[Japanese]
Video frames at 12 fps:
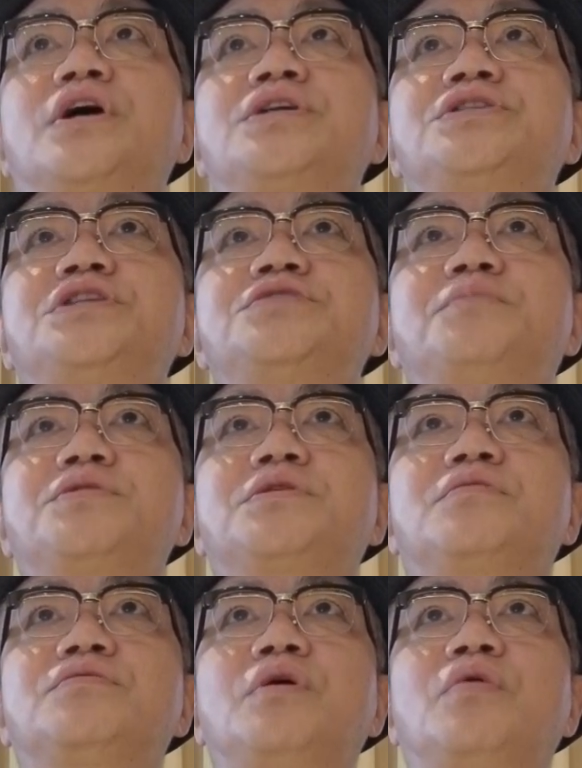が来てしまった
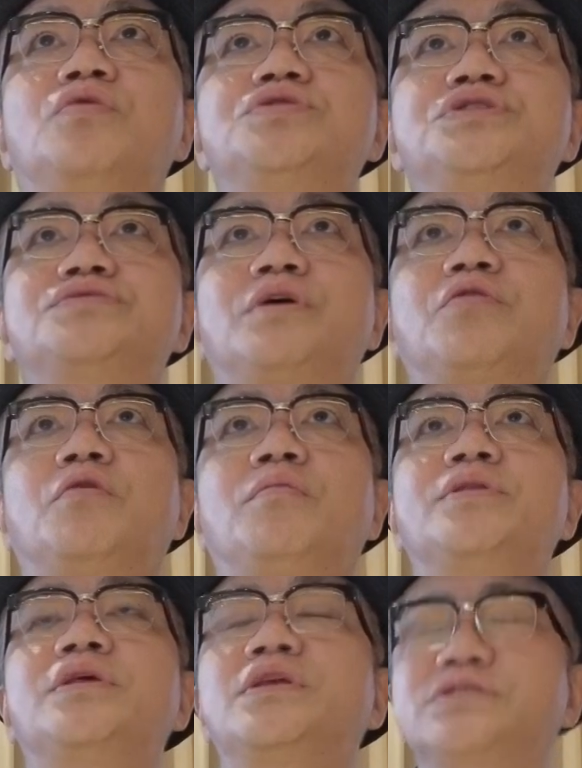ので本日はここ
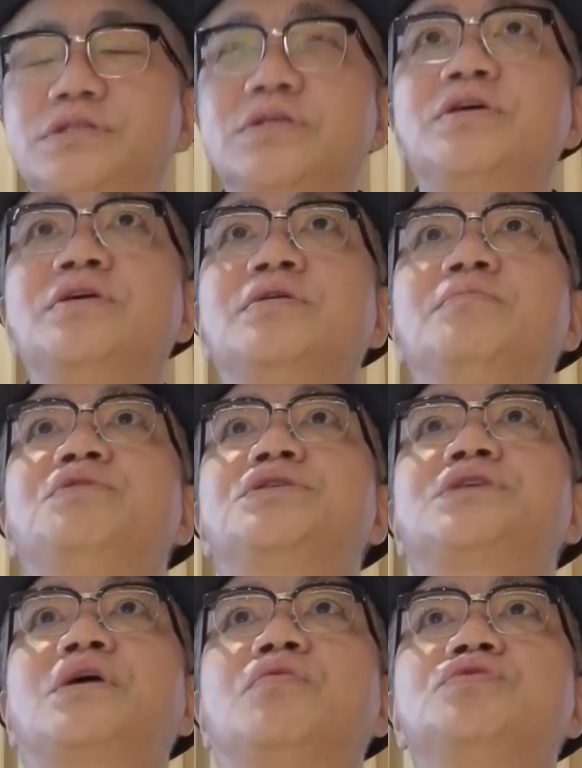までです皆
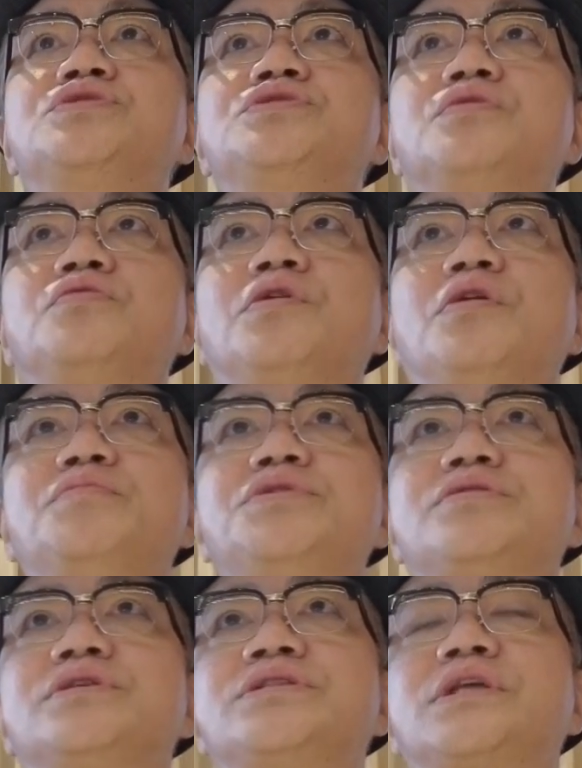さん本日の動画を見て
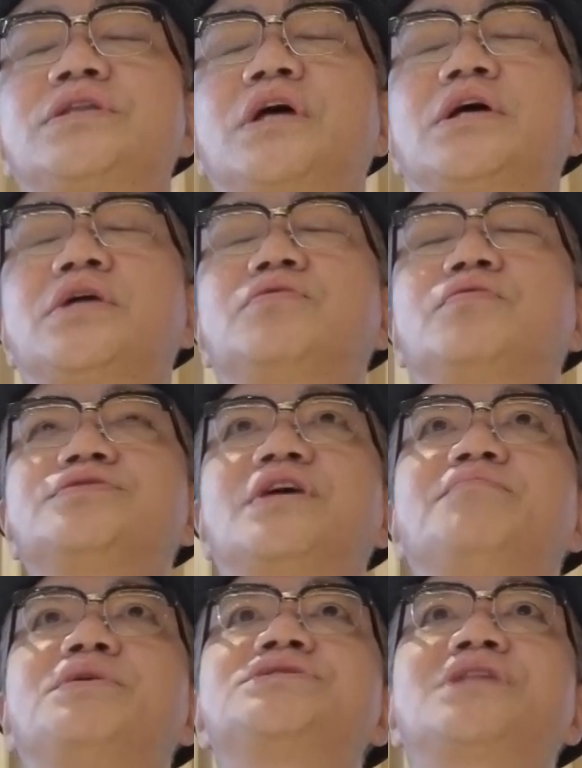くださってありがとうござ
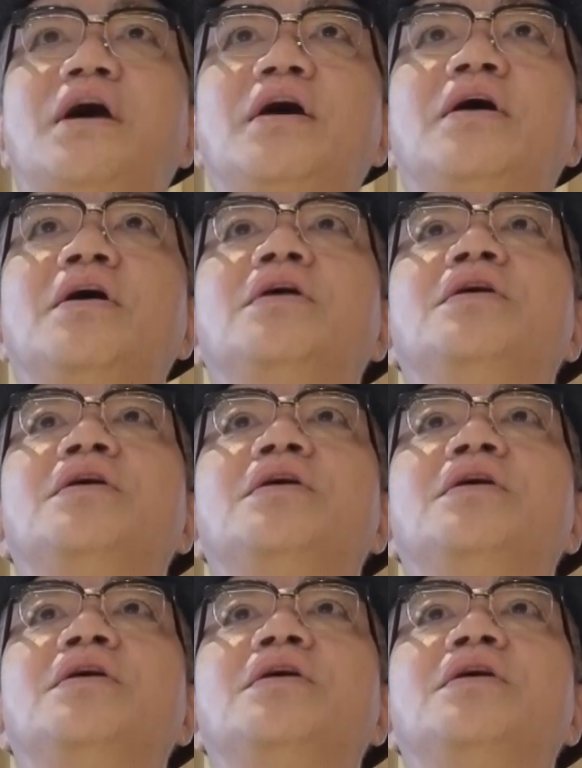いました